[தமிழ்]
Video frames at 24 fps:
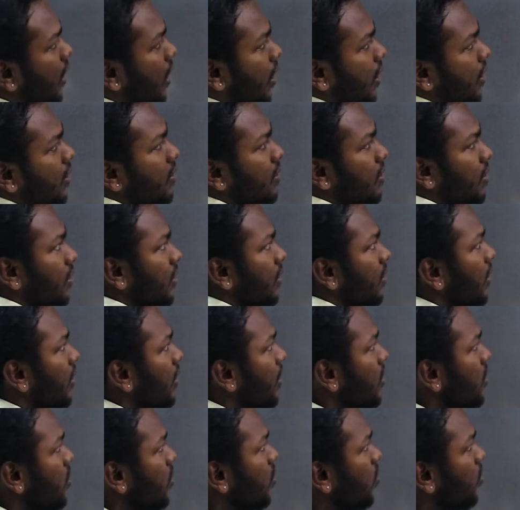நார்த்
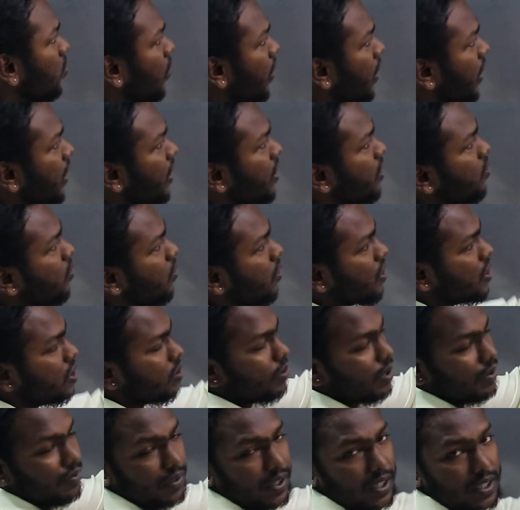ஸோ டுவெண்ட்டி
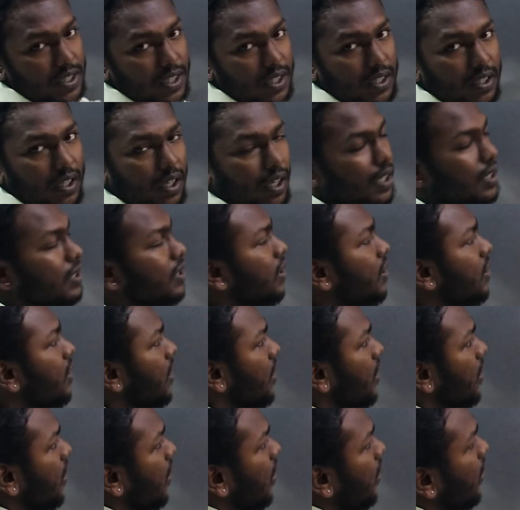ஸ்டூடெண்ட்ஸுமே ஃபேஸிங் நார்த்தில்
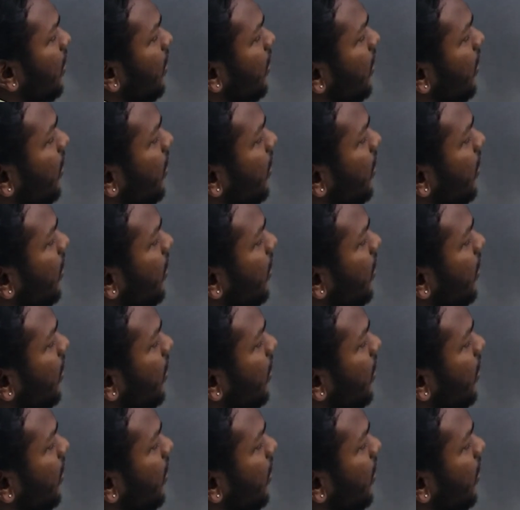தான் இருக்காங்க